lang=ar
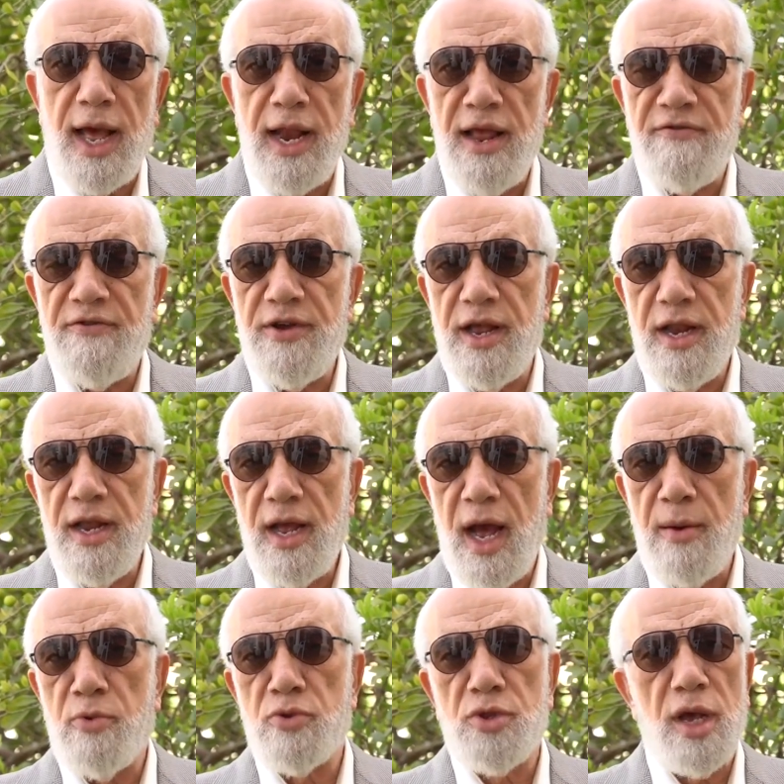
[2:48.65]
على فعله
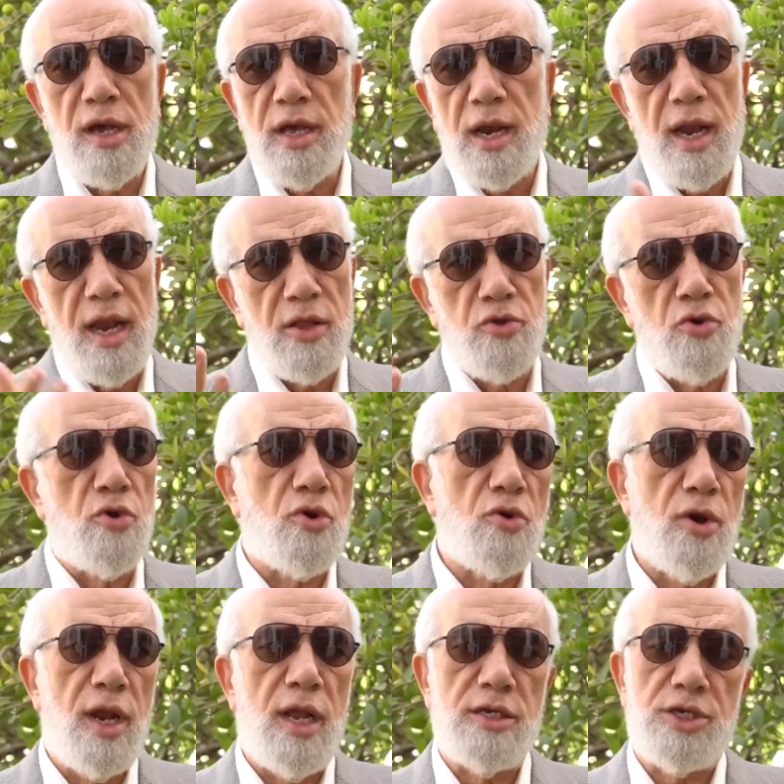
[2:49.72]
ابو طاهر لا طهر
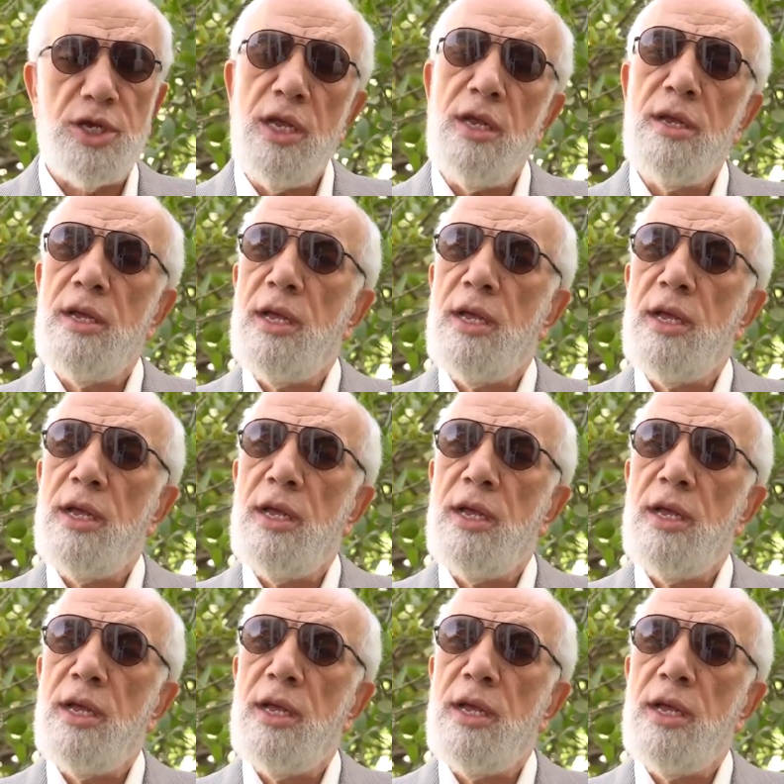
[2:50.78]
ولا شيء